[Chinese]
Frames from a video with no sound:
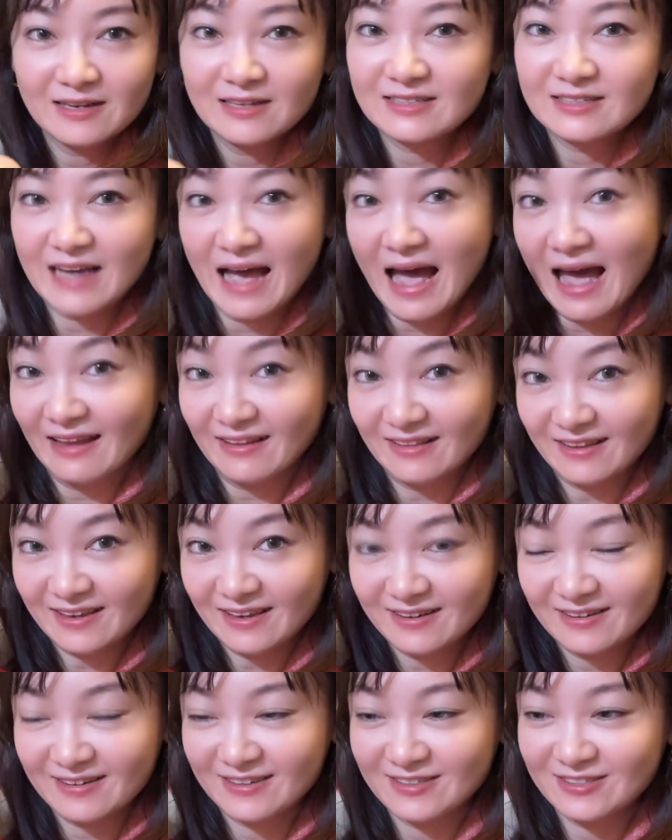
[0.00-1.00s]
这
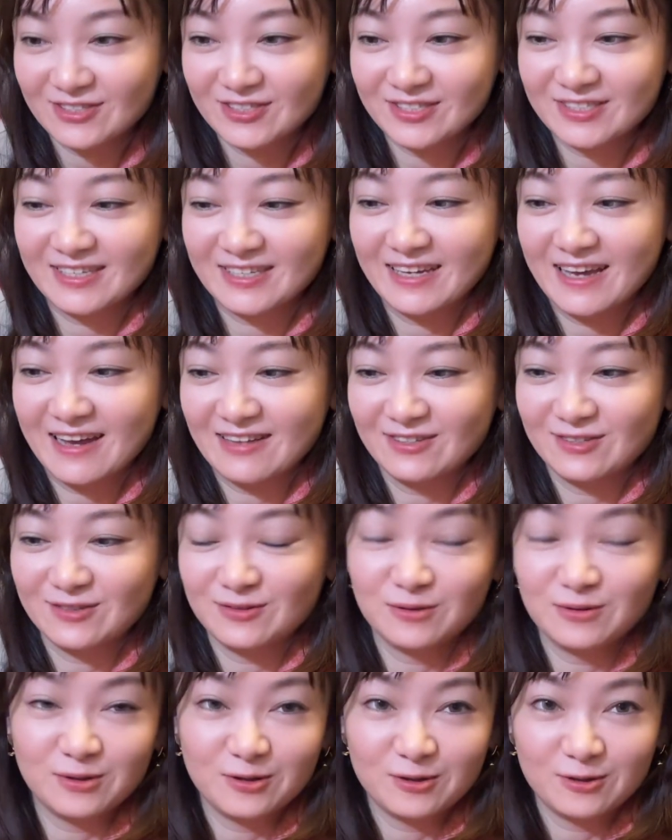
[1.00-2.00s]
idea 就是这样，就是
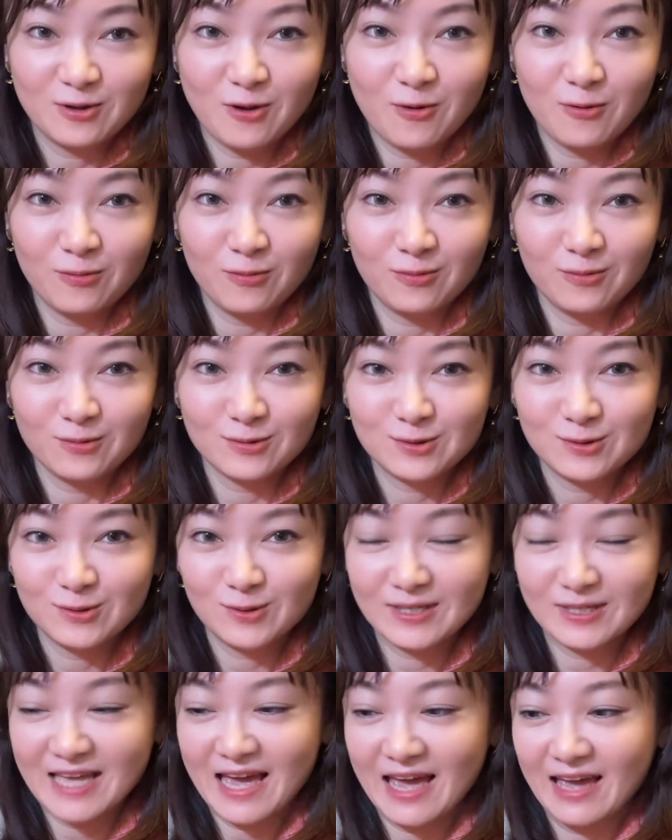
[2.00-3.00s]
我的动物
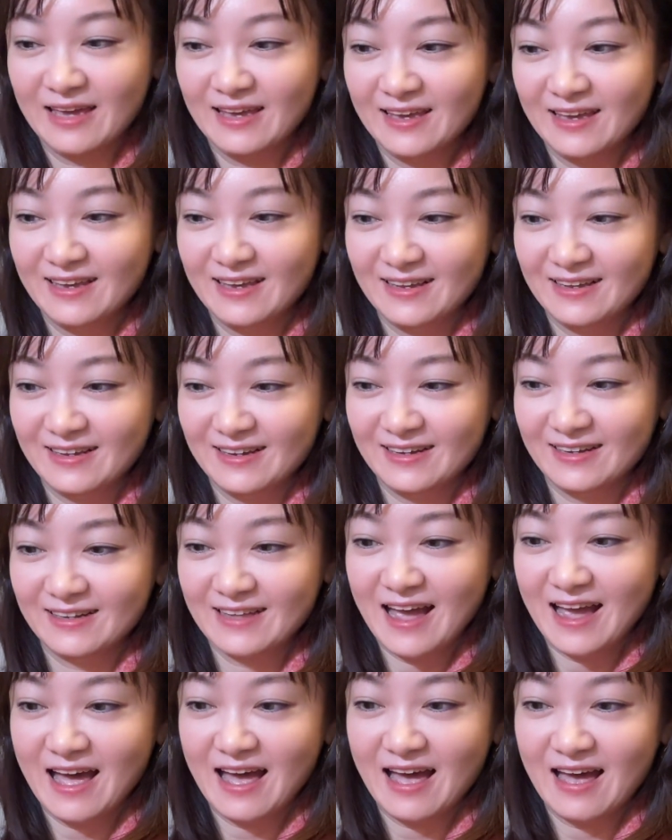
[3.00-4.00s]
坐在和
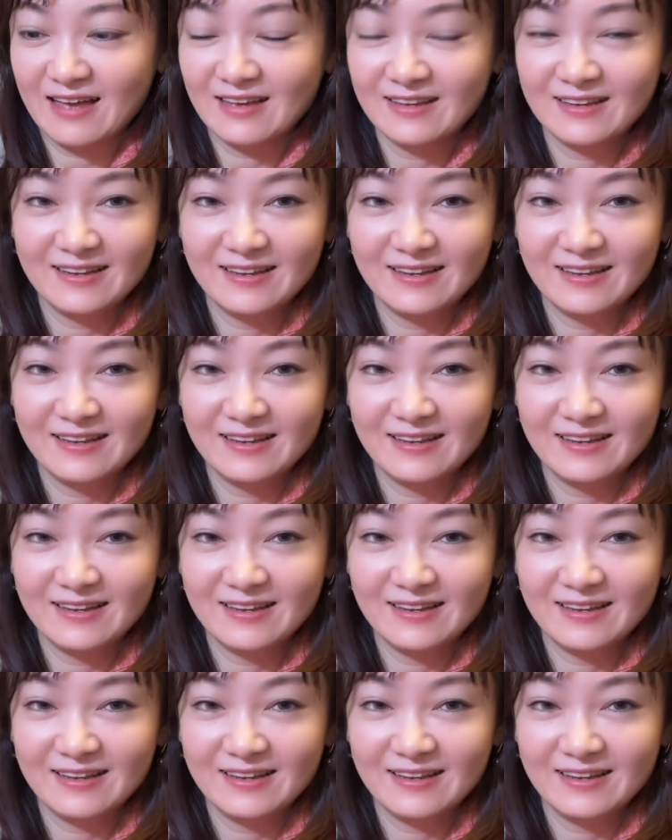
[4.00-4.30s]
它